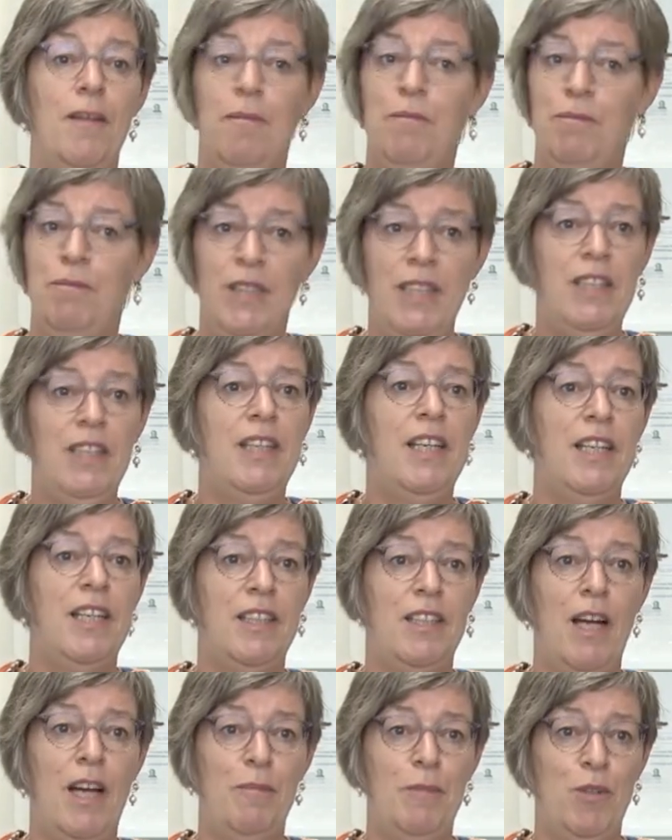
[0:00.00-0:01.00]
wie gehe ich
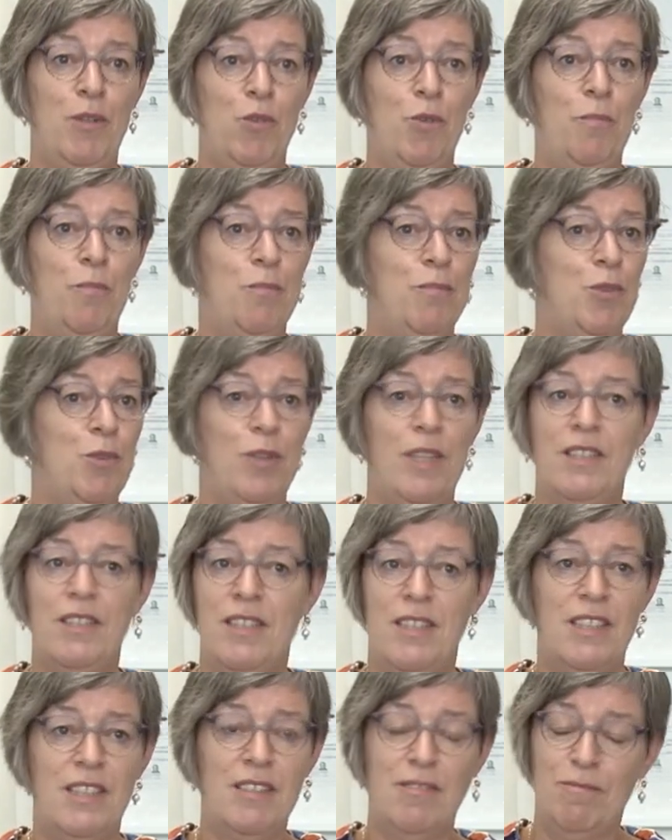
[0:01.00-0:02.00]
damit um. So, das
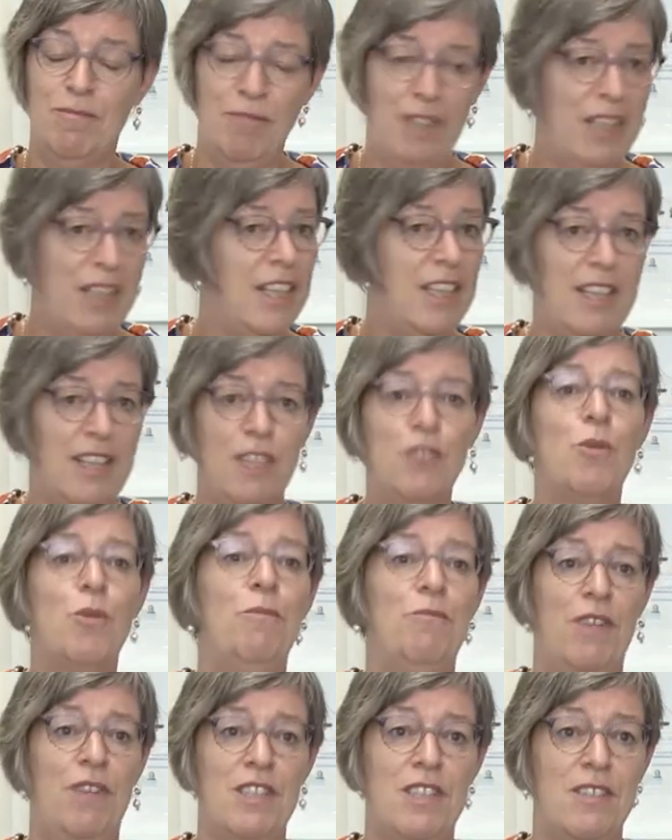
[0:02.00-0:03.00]
ist wirklich ganz
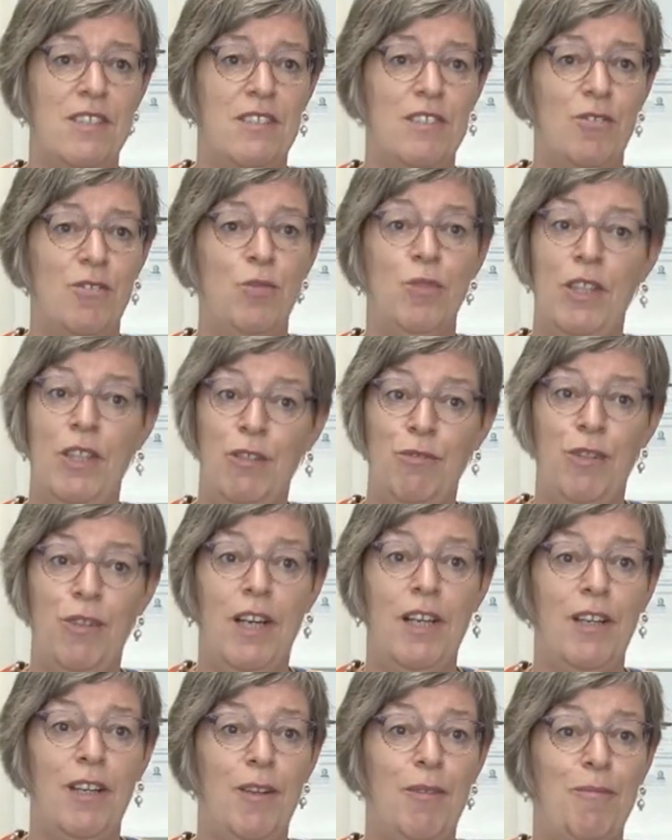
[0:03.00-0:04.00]
umfassend und
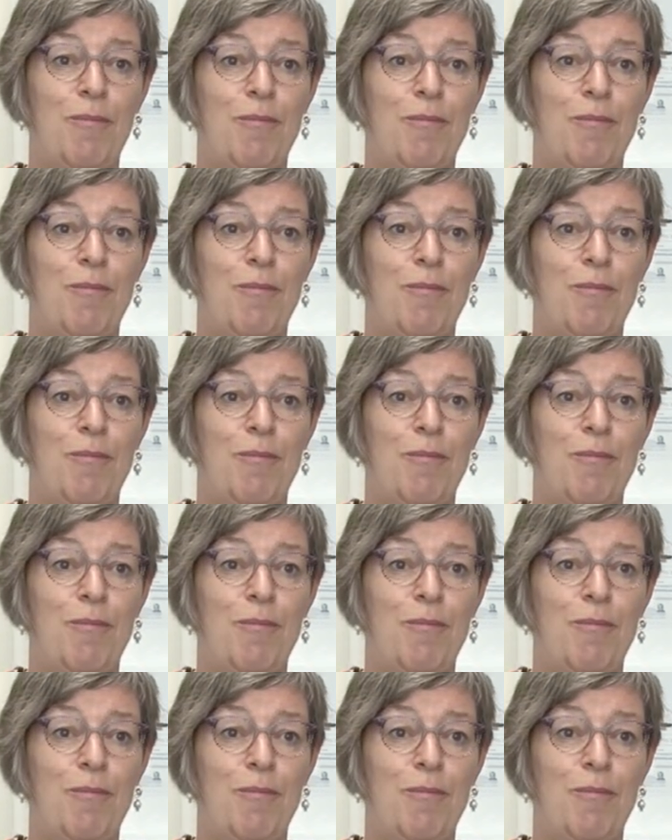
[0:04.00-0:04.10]
hilfreich.